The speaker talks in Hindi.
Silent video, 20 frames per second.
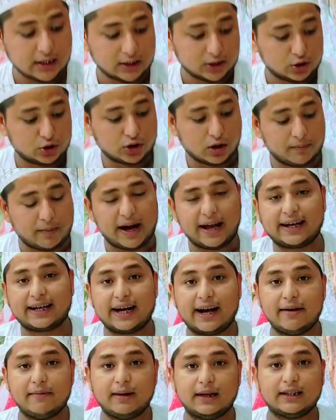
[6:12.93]
का जो
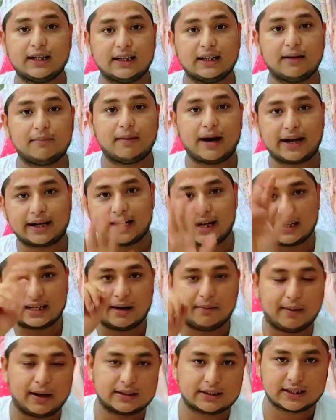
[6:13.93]
मार्केट में दादा मार्केट
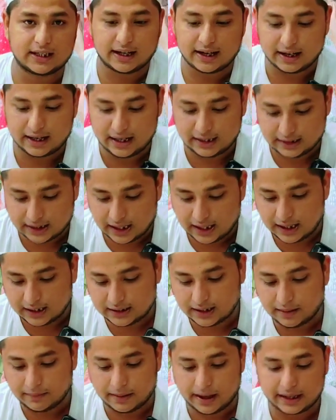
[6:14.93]
का बात कर रहा जा रहा
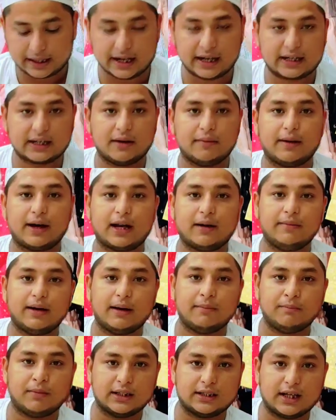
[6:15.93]
था मार्केट के बारे में
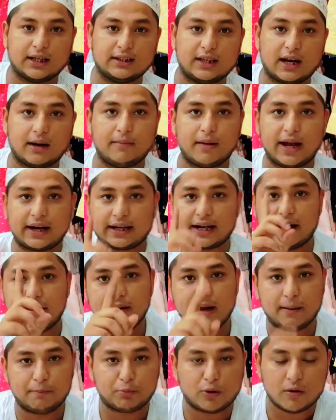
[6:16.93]
हम बता दे रहा मार्केट
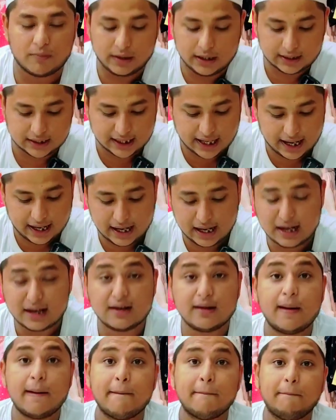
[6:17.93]
में आपको मिलता है
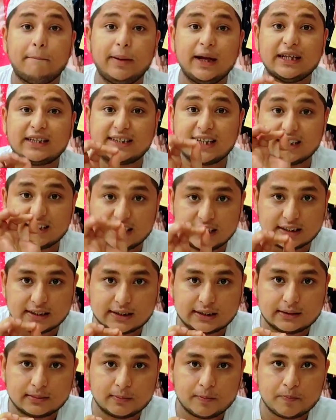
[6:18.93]
बीस से
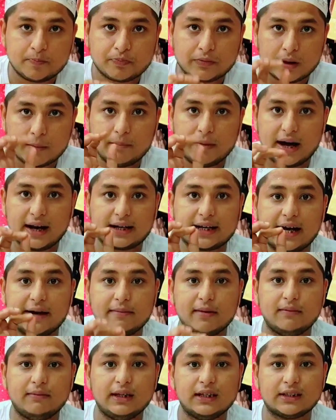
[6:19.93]
तीस
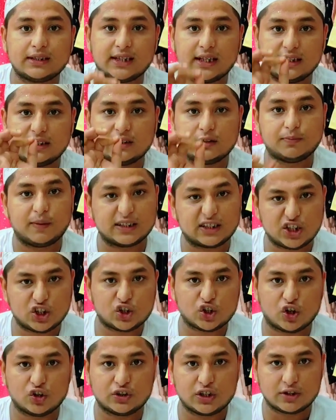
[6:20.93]
मार्केट में बीस से तीस
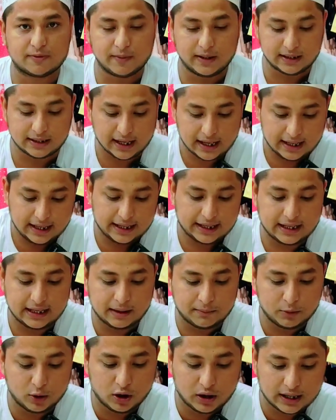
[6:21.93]
बत्तीस चौंतीस मिलता है
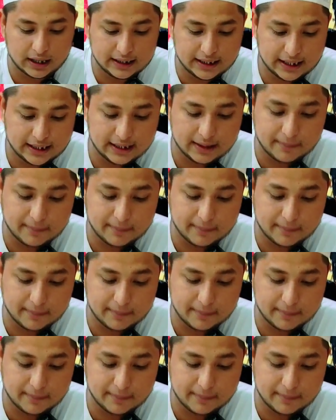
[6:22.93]
लेकिन हम लोगों का